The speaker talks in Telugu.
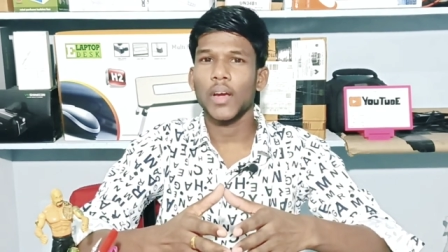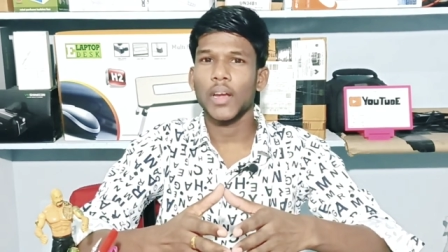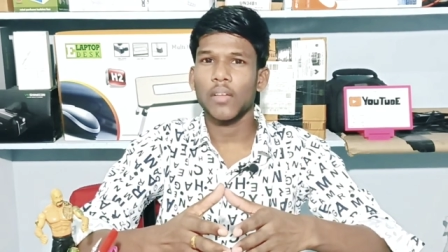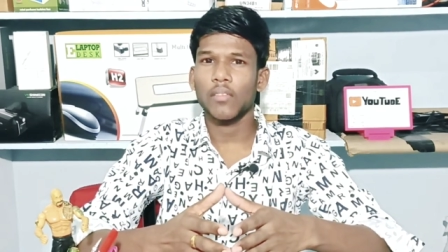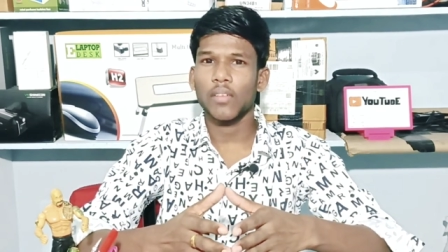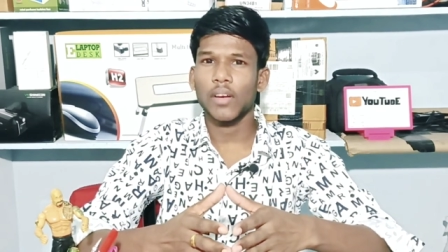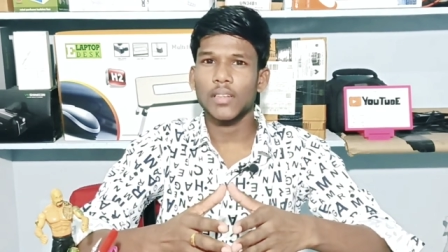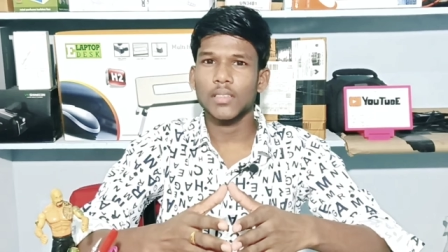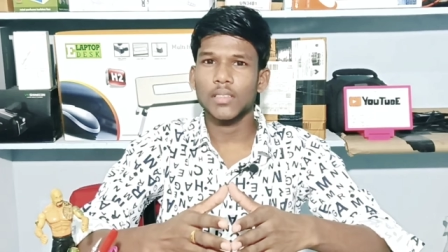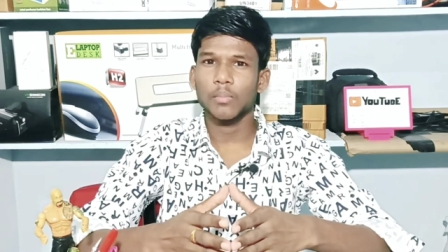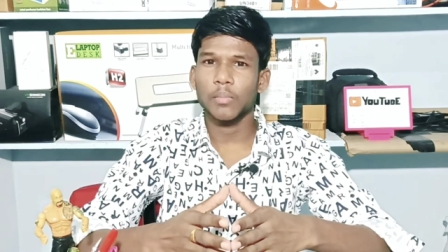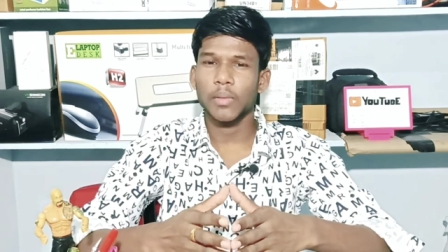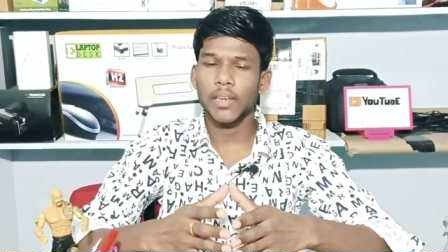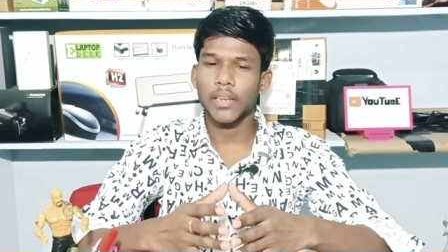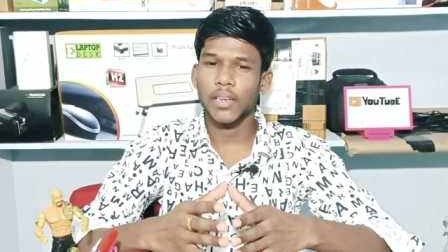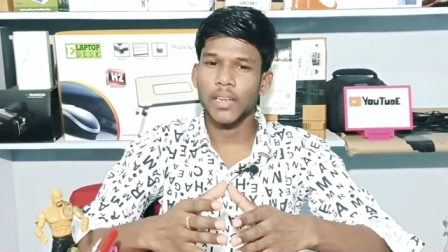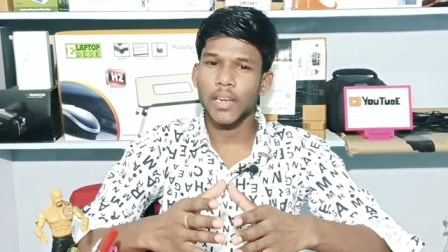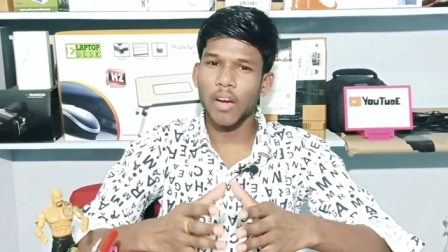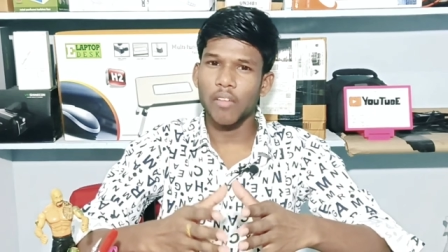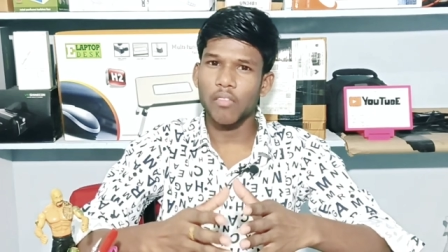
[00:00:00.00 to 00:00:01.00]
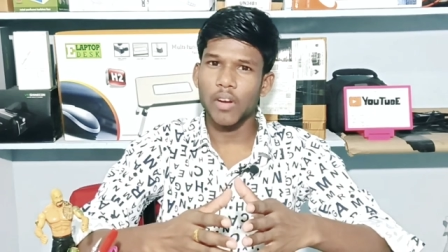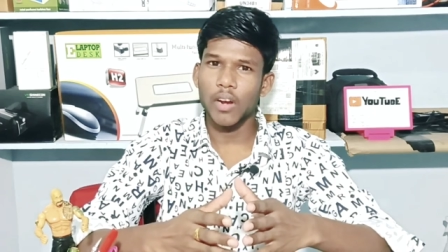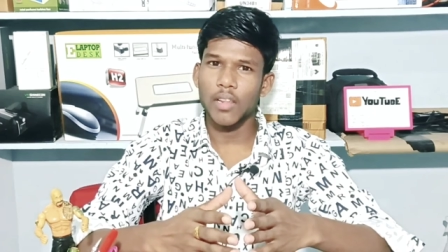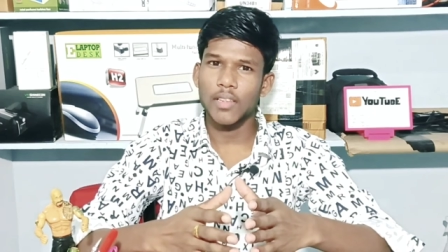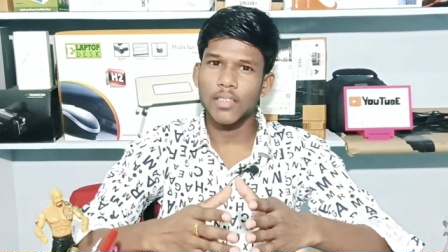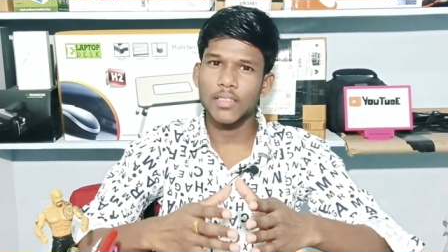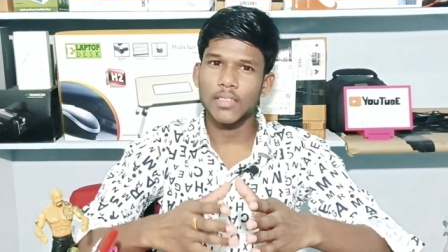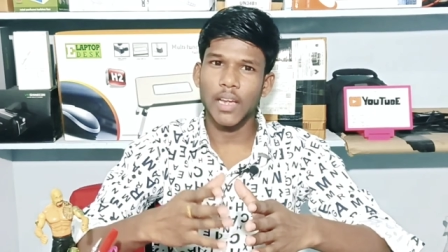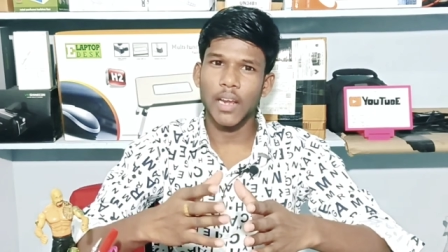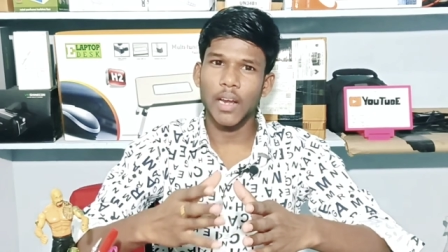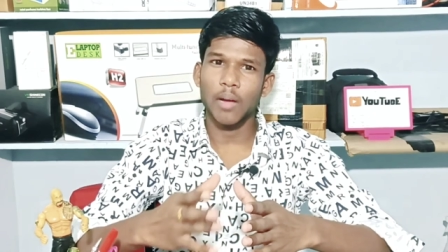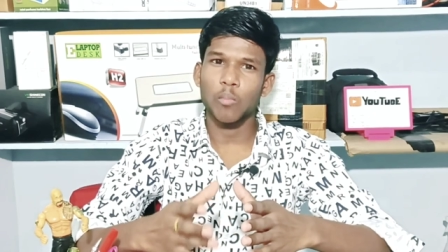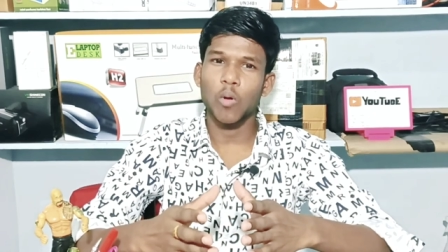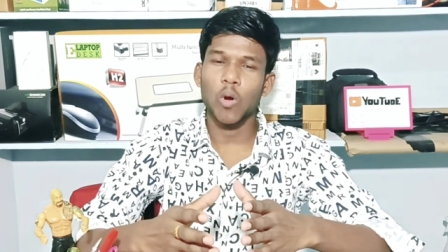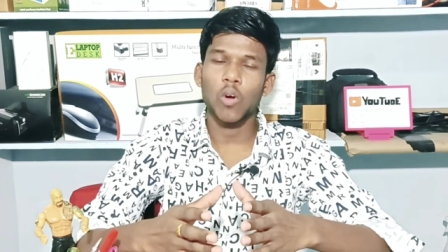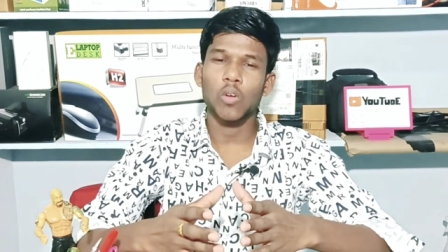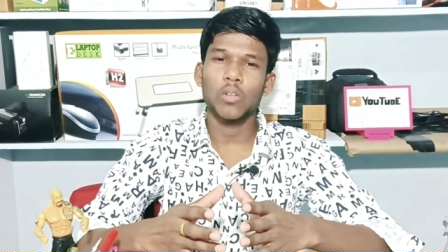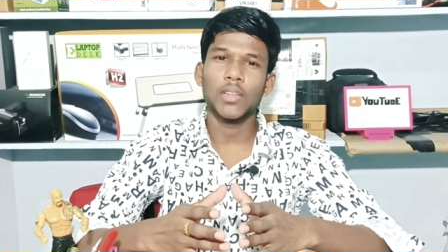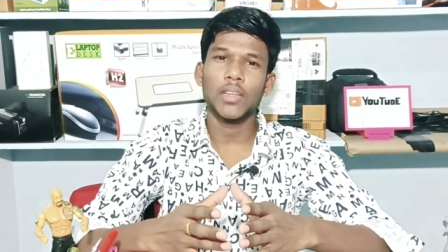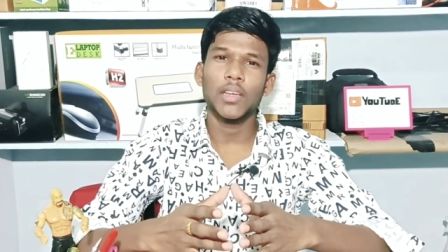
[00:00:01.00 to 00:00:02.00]
నా ఫ్రెండ్స్ మనకి ఈ ఆఫర్ అనేది చాలా
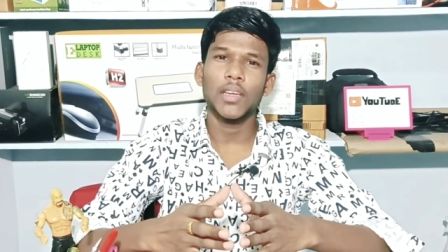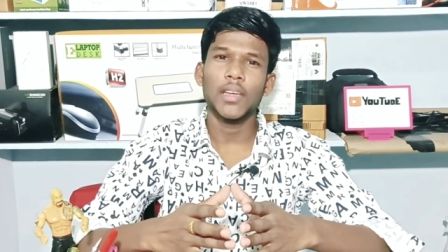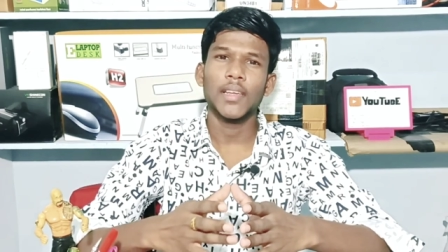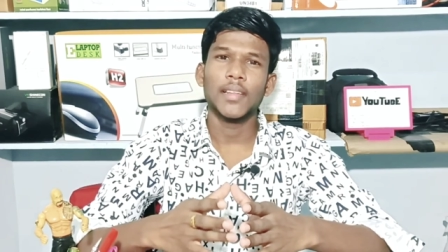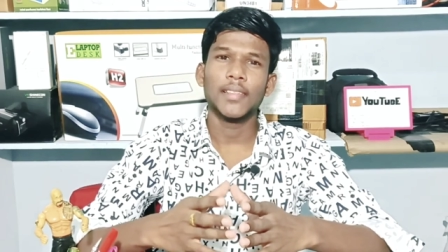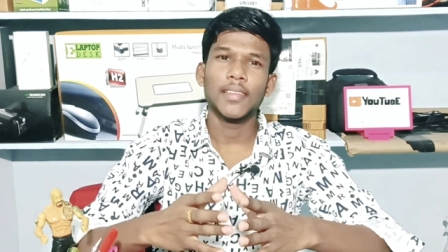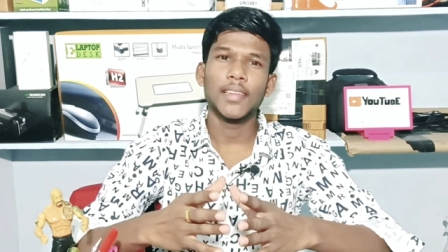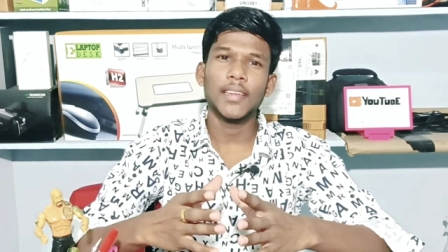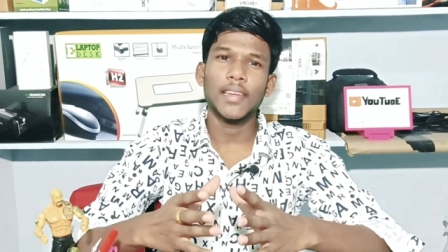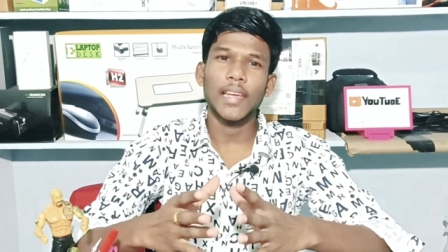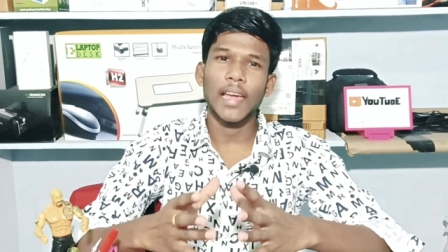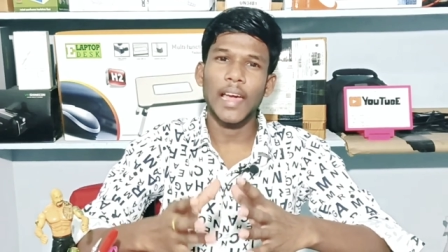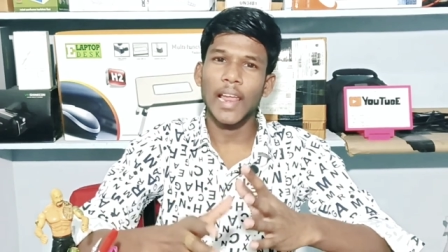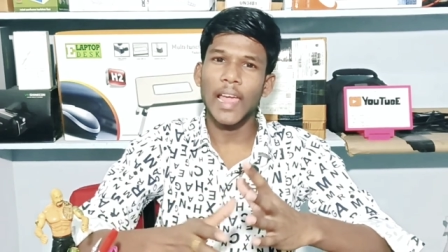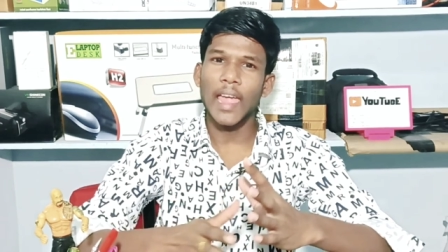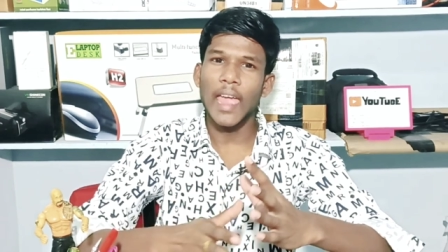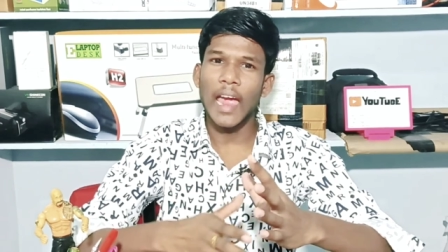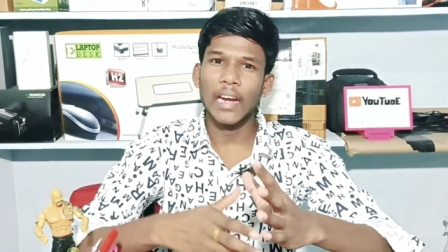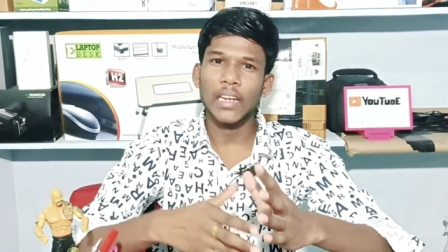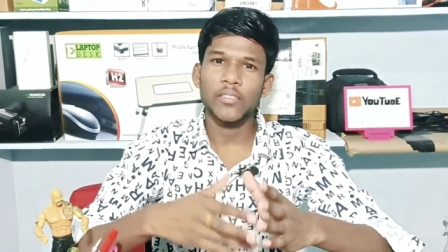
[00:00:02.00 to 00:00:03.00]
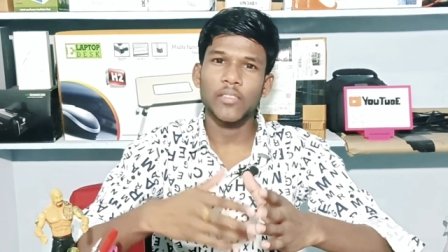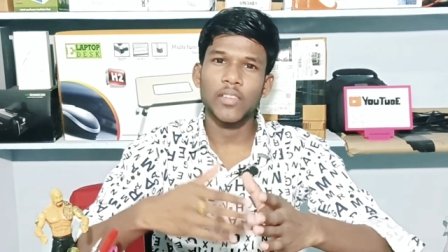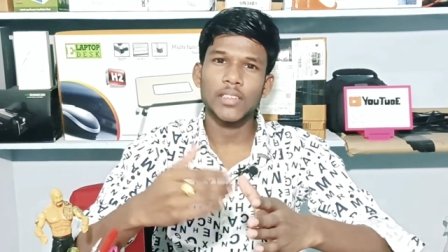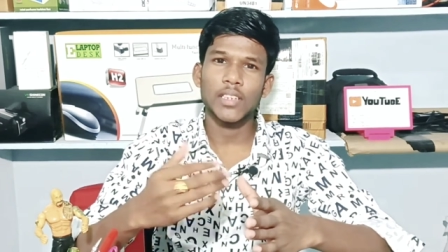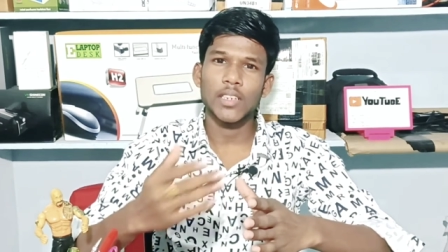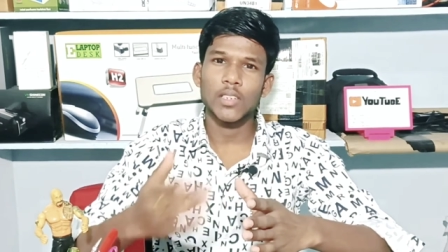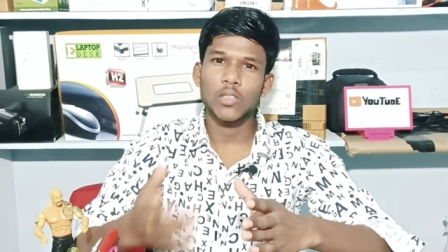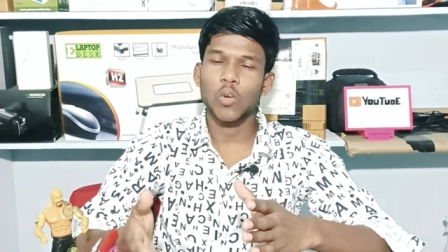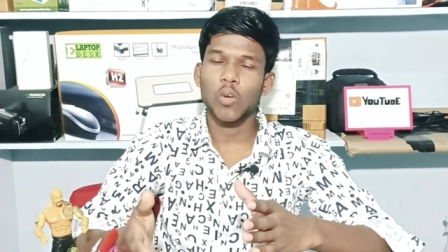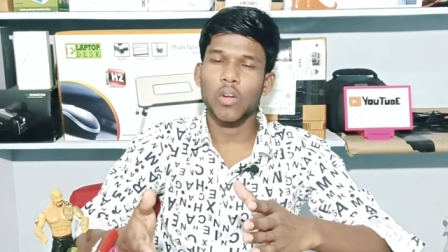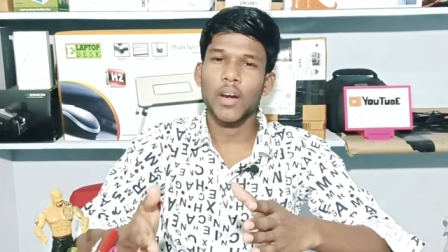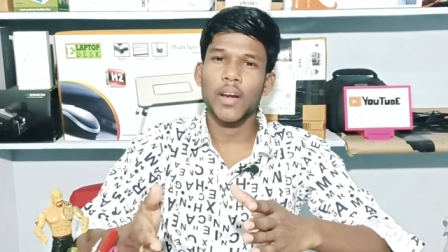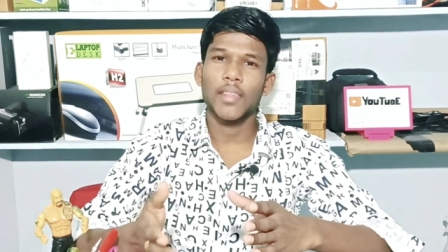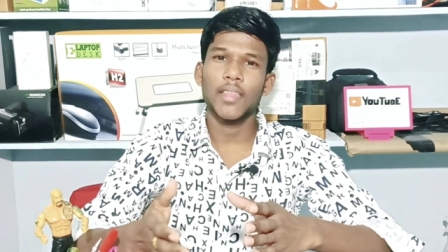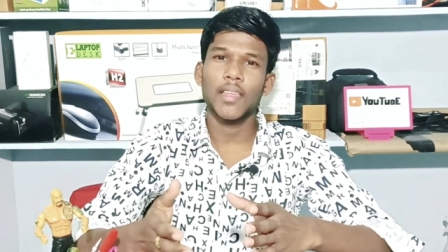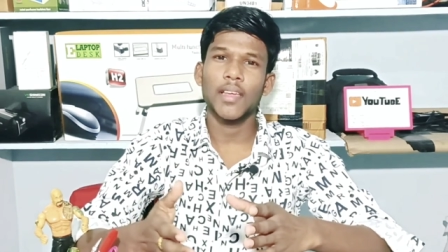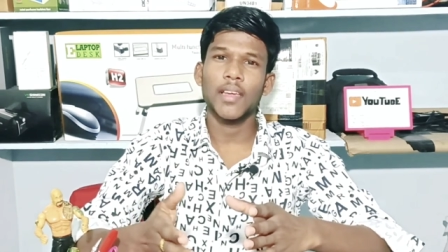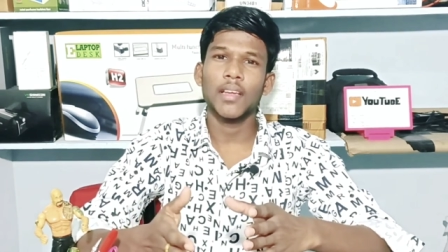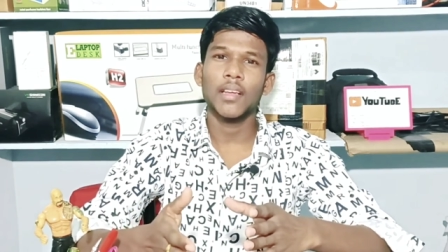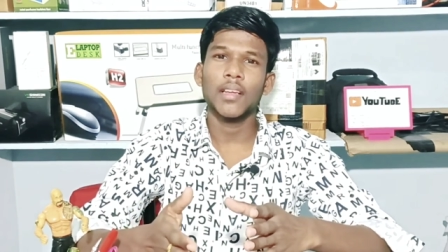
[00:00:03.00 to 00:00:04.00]
బాగుంది దీన్ని ఎలా యాక్టివేట్
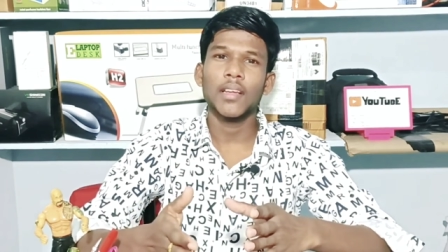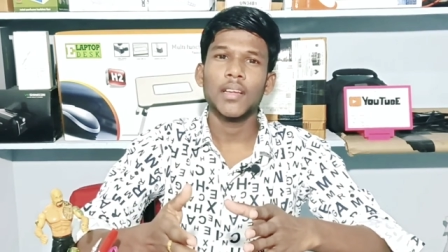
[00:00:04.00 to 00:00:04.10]
చేసుకోవాలనేది